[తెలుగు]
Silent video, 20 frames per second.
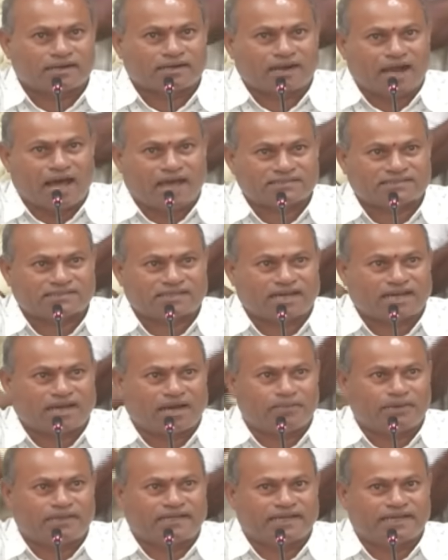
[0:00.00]
రాష్ట్ర
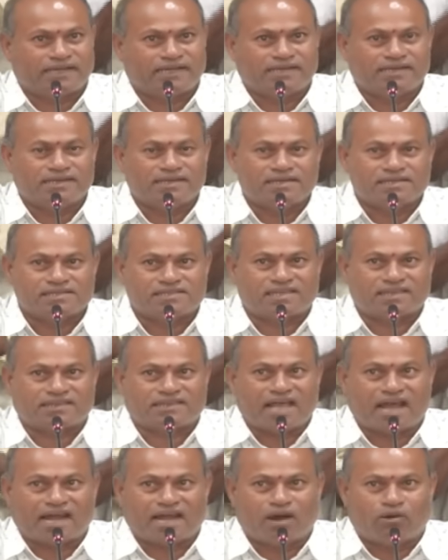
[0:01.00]
కమిటీ
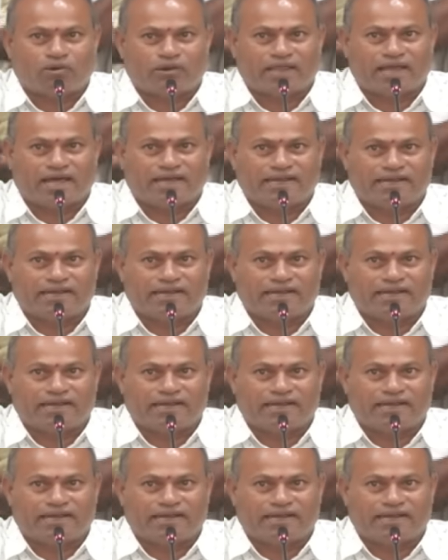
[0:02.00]
సిద్ధంగా ఉన్నదని